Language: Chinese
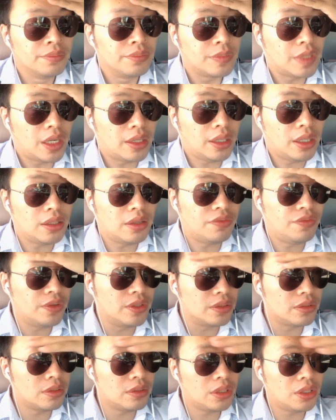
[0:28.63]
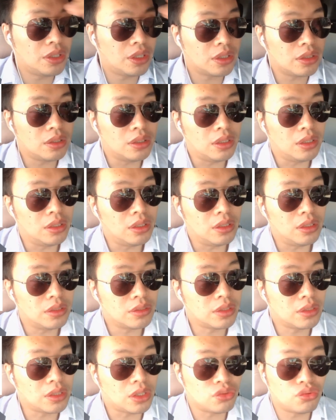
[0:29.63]
但是他的粉丝的那个
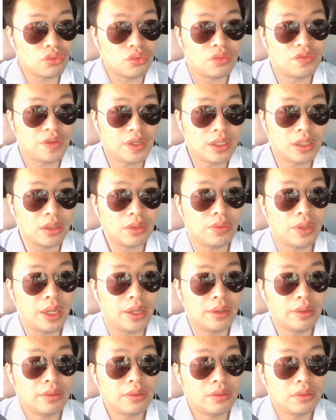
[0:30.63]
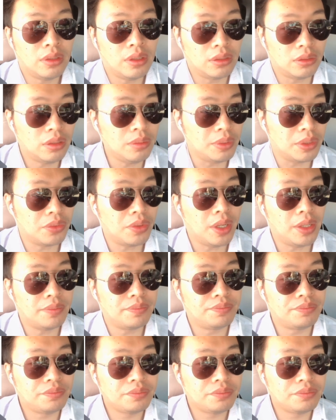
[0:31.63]
增长速度非常快，啊，特别快。